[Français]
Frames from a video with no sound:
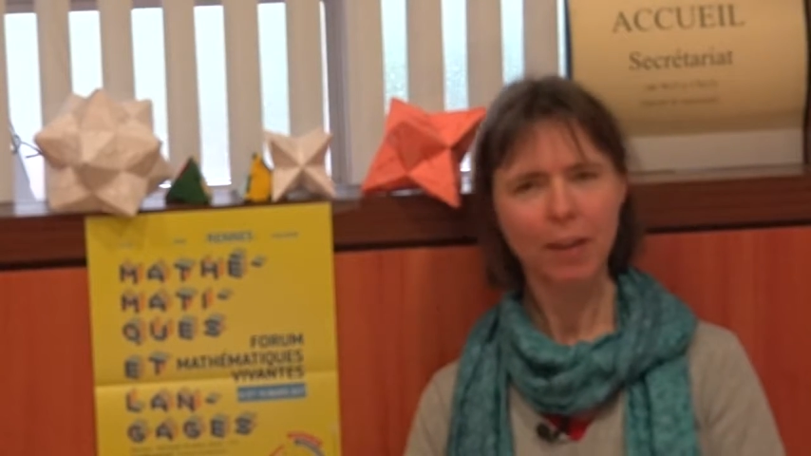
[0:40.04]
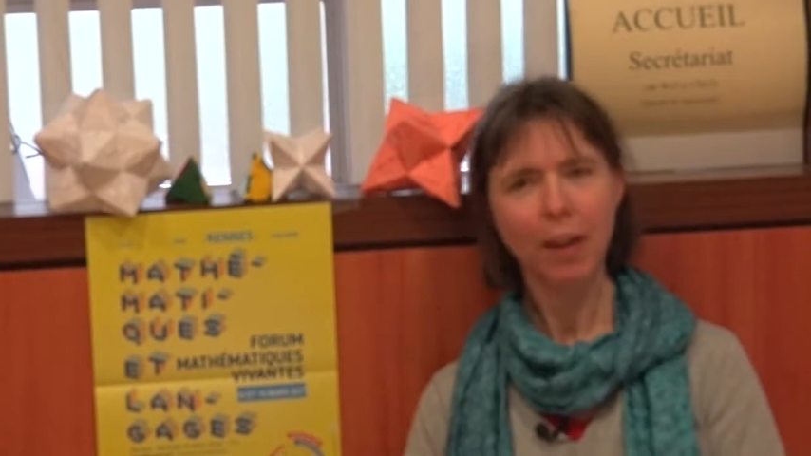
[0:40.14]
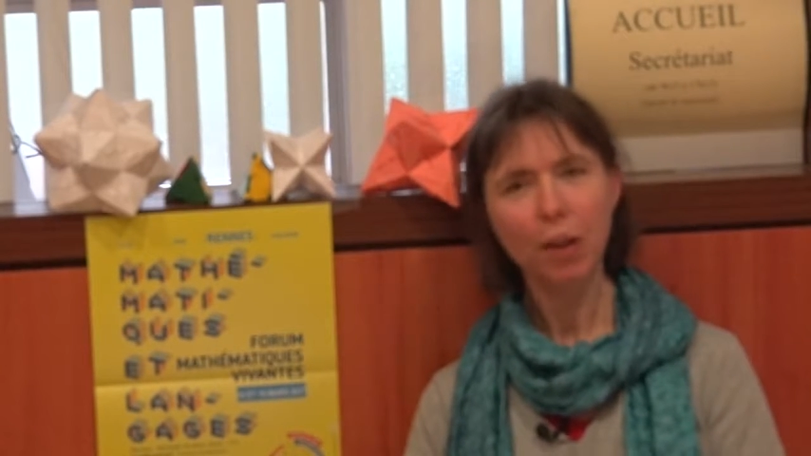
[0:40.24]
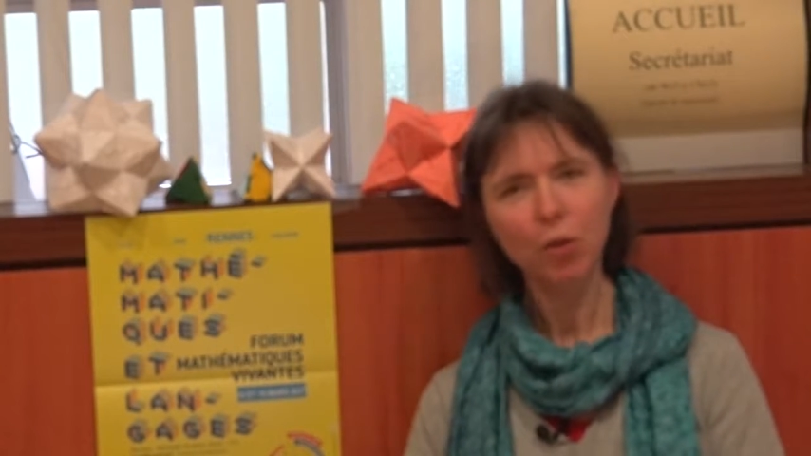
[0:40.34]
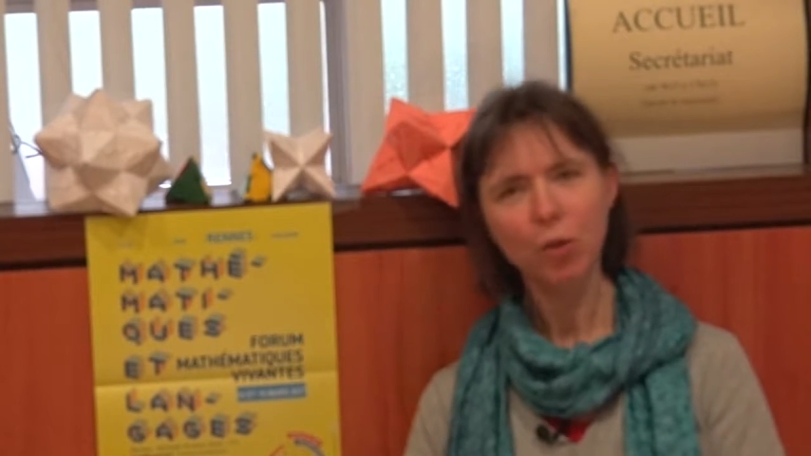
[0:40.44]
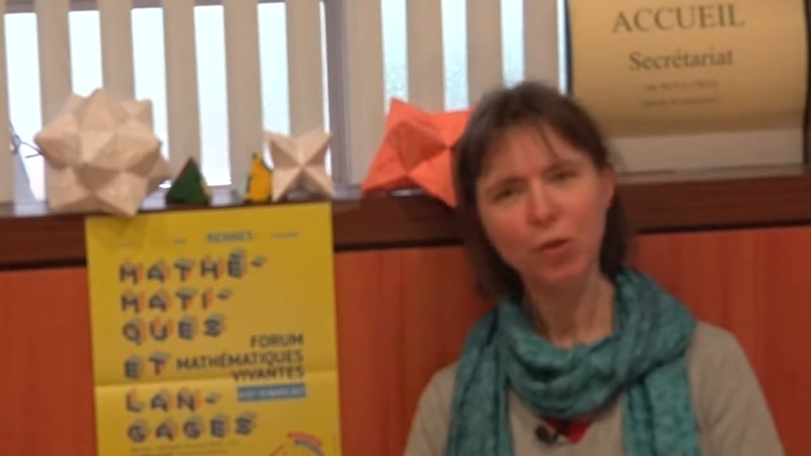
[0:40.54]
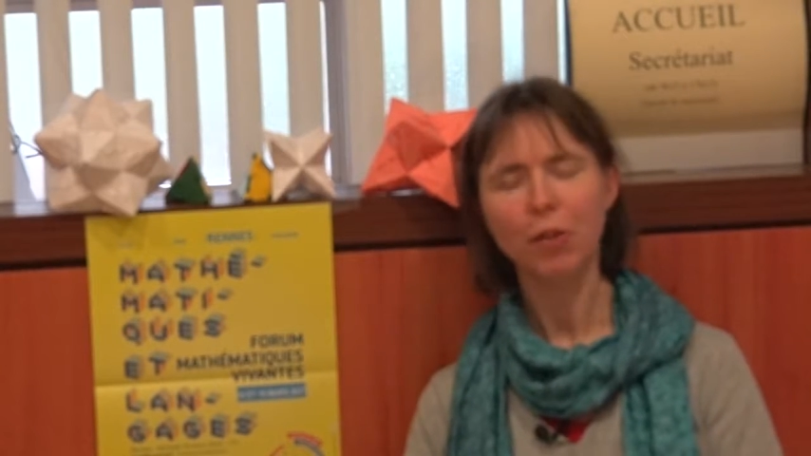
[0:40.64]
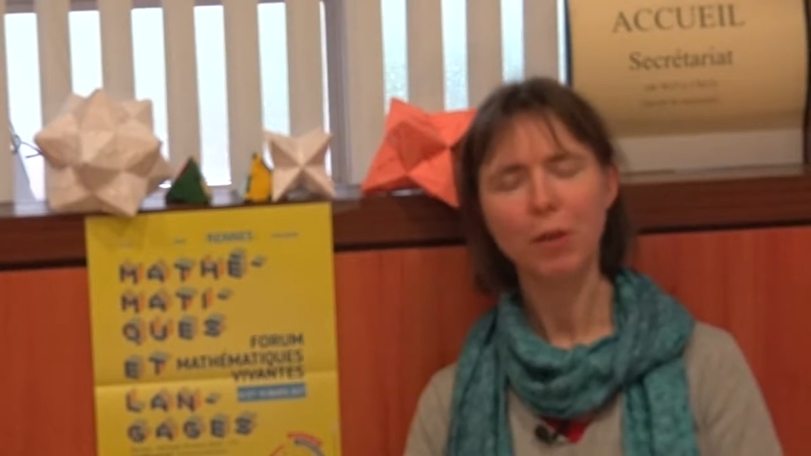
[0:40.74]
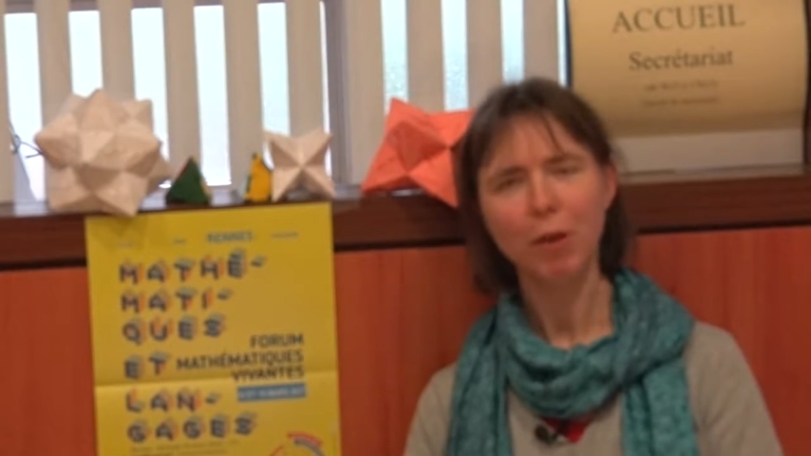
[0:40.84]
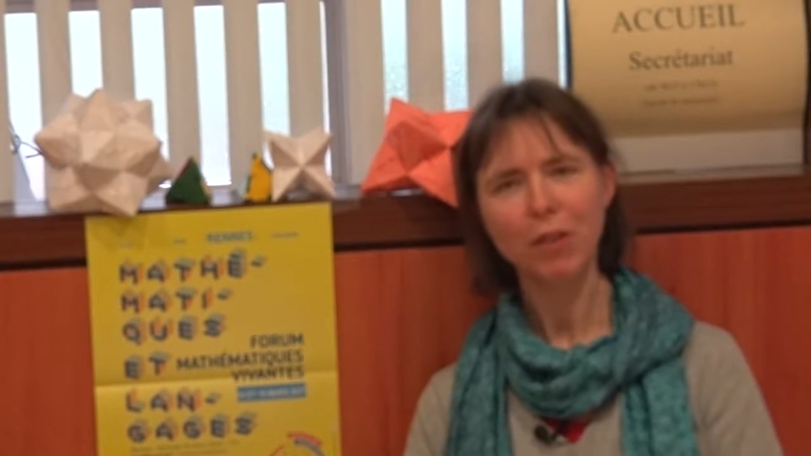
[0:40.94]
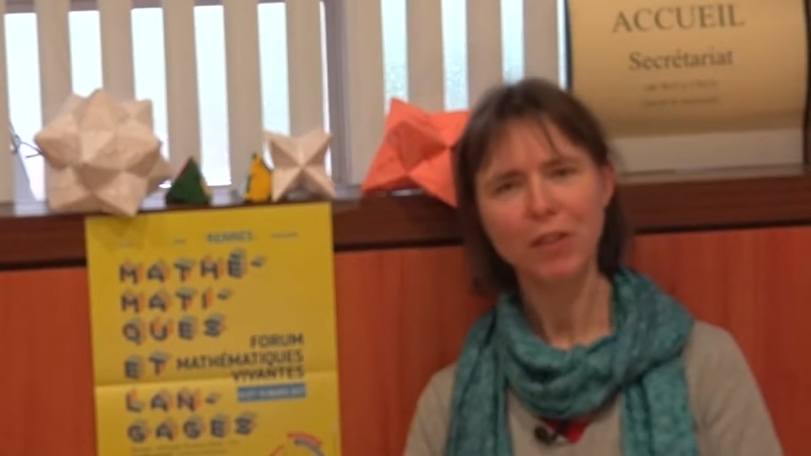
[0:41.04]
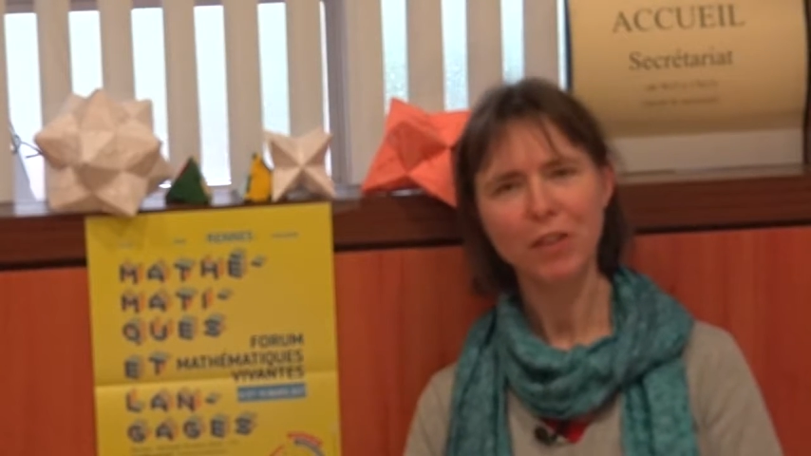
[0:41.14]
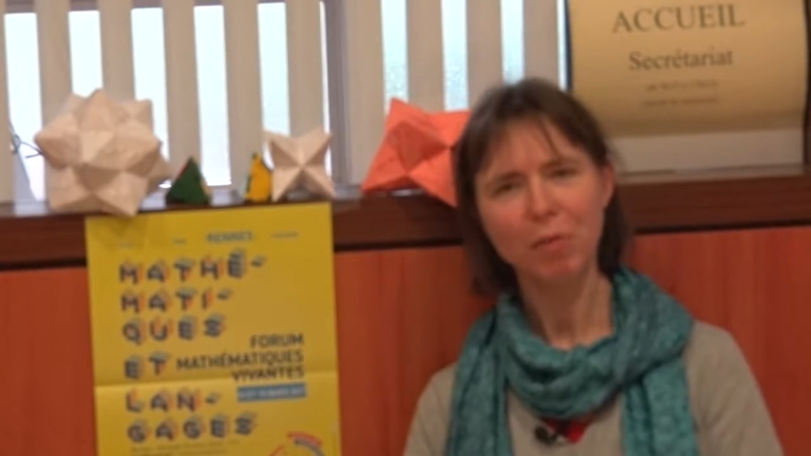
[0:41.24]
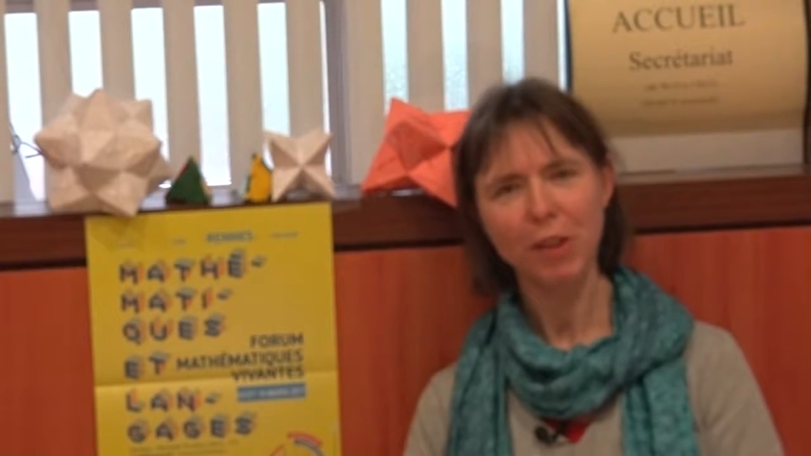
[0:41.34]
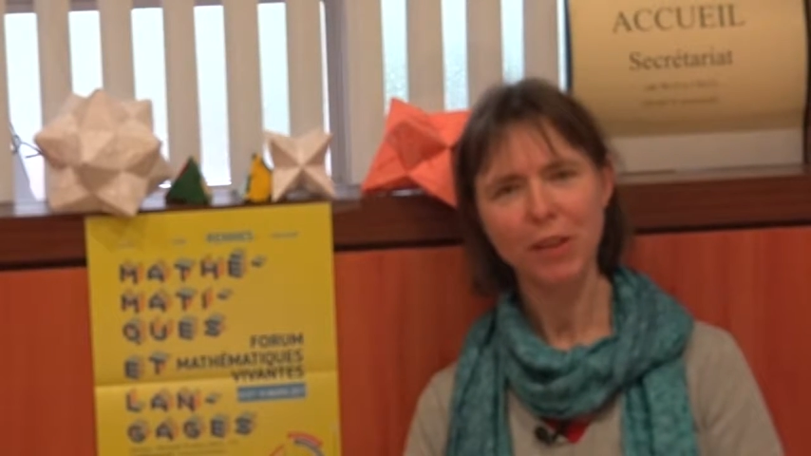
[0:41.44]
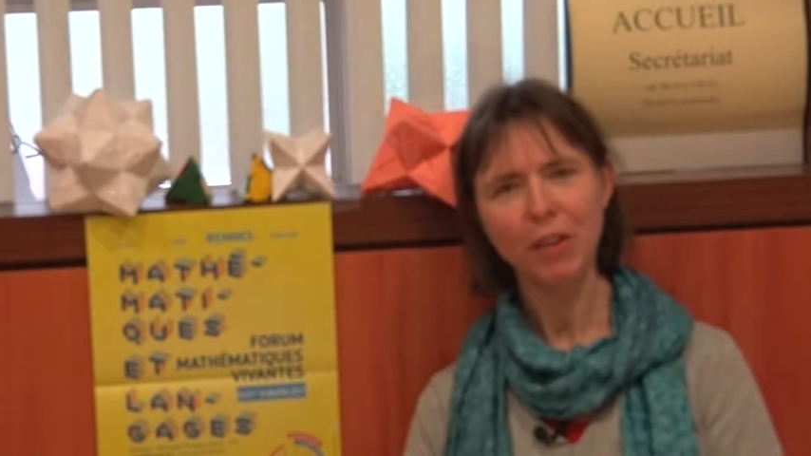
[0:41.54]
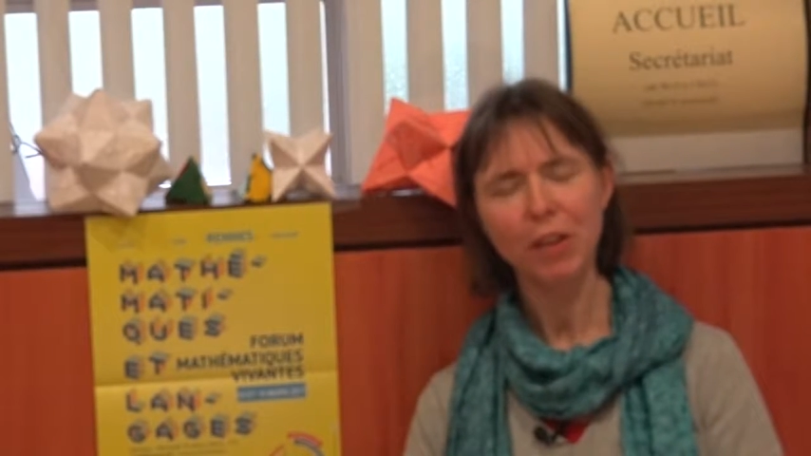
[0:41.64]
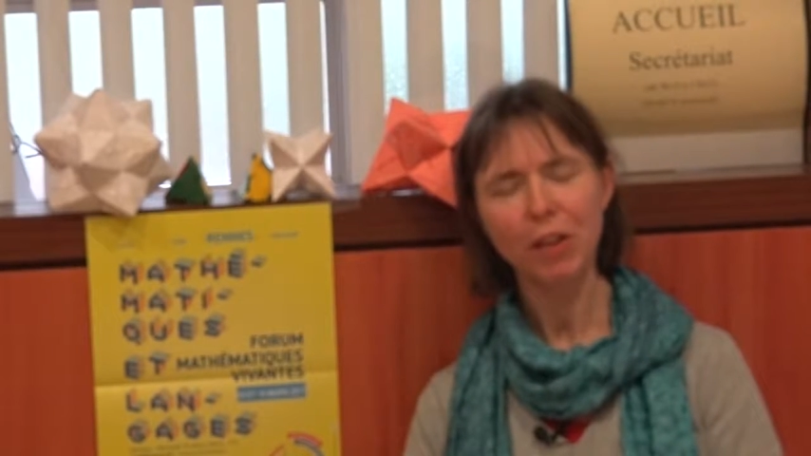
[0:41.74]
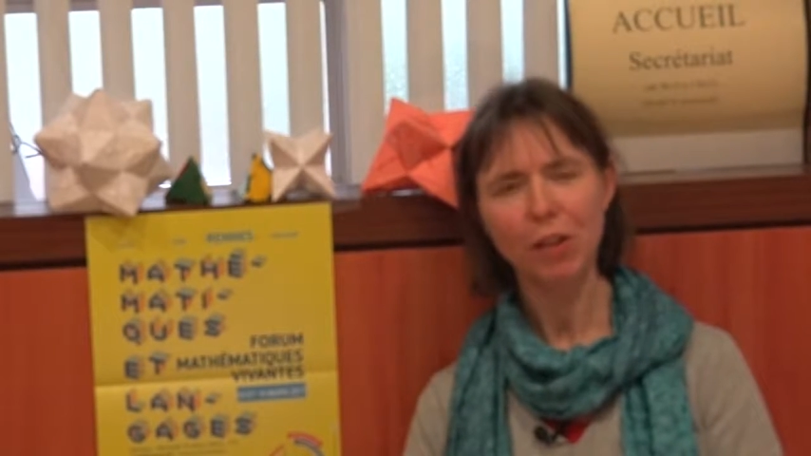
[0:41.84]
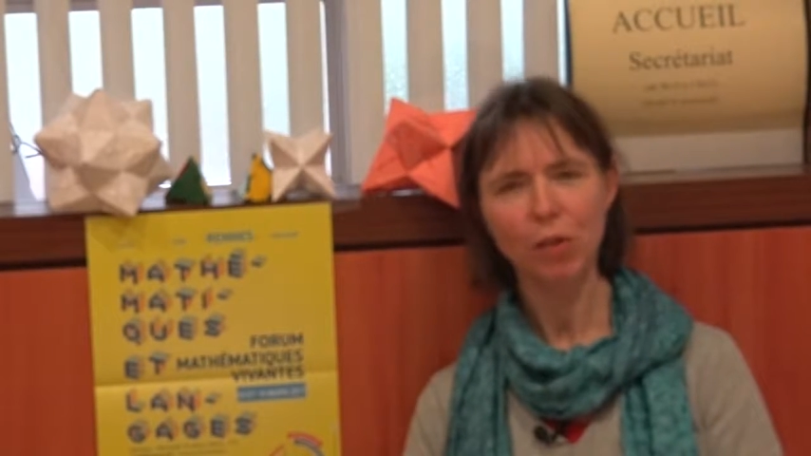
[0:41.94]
Et non, ce n'est pas une discipline qui